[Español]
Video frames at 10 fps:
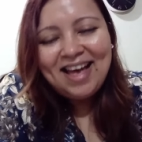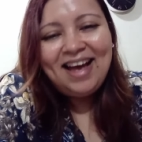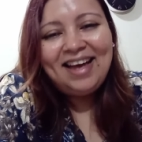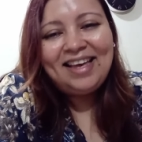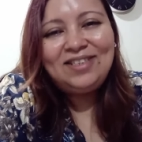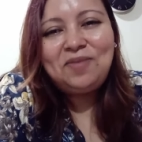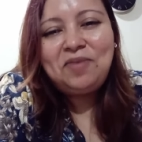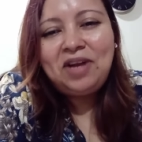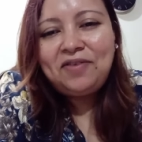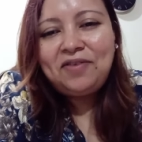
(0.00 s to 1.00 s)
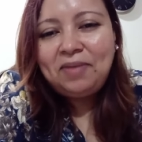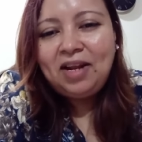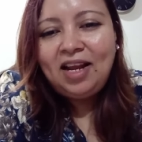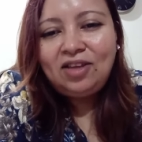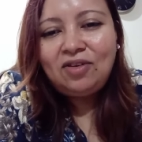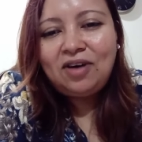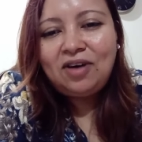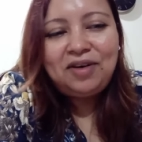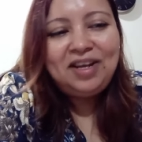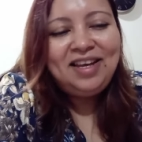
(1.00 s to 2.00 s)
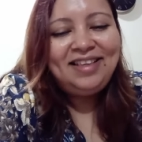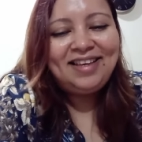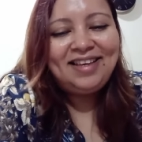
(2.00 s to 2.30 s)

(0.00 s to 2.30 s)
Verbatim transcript: Aquí somos la familia todos ahorita.